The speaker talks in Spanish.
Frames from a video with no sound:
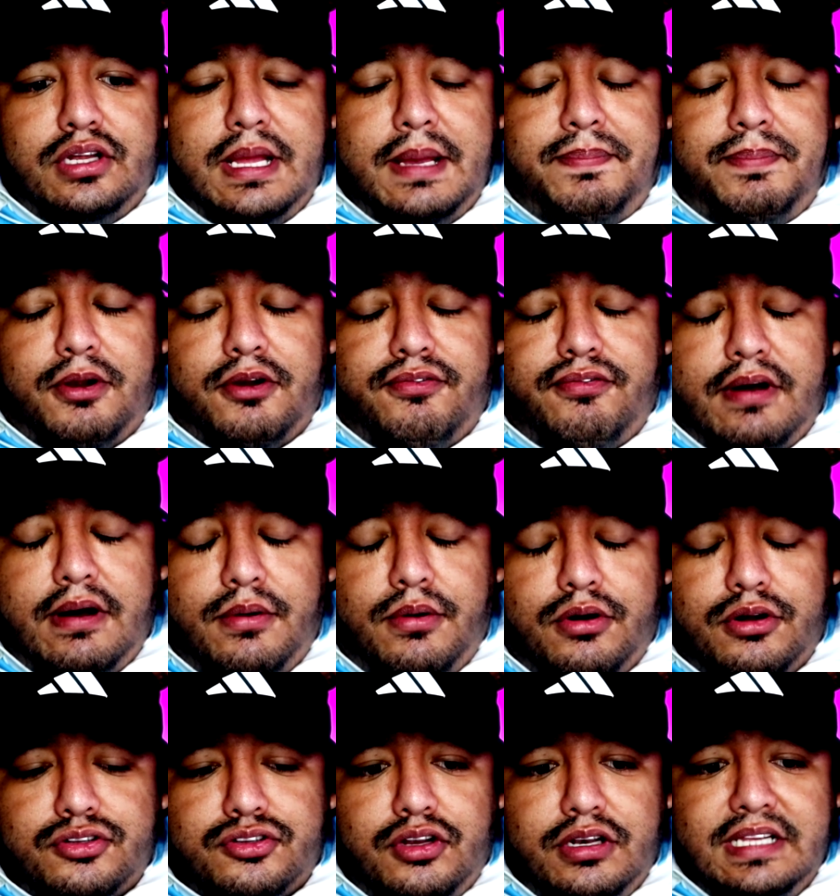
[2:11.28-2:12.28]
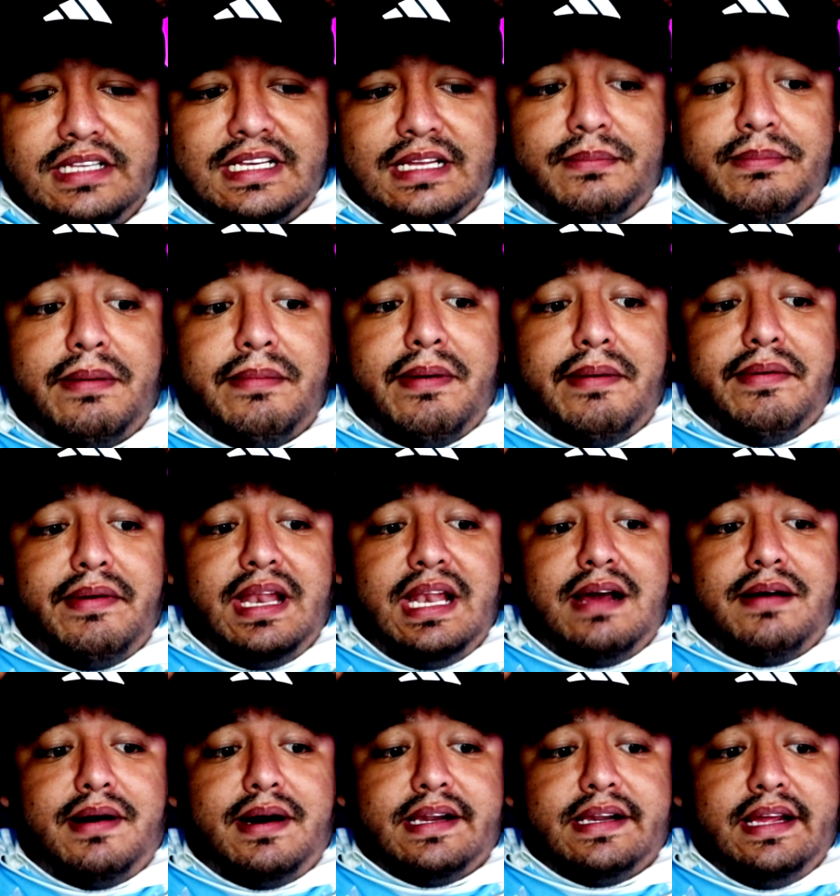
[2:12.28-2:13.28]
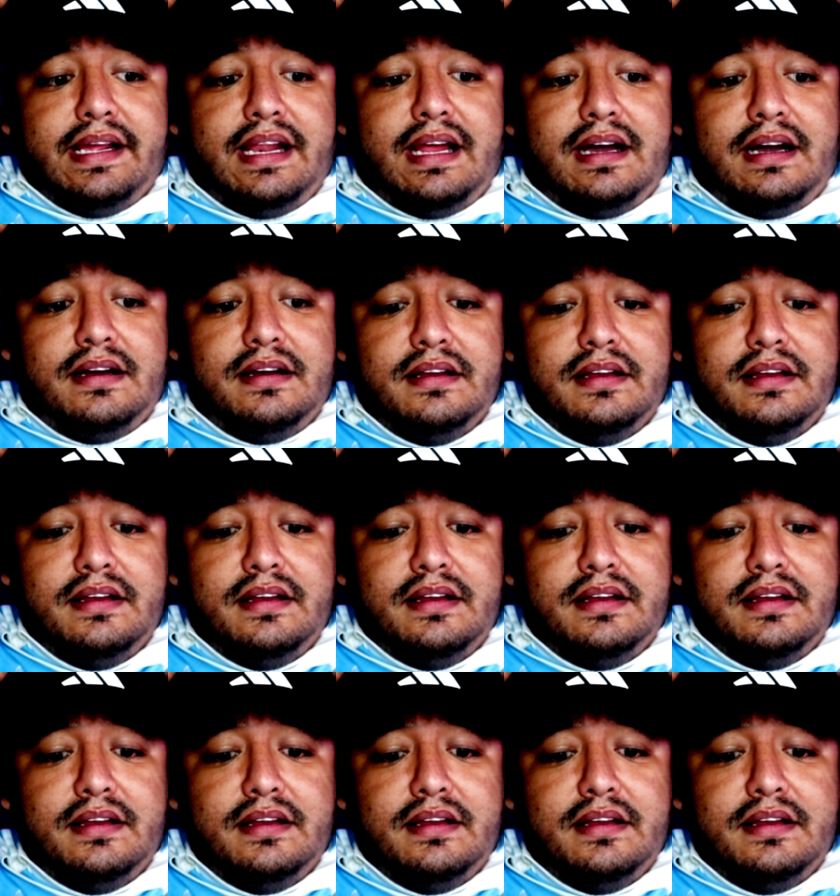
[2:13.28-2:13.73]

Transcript: Por favor, Solís, bien la barrera.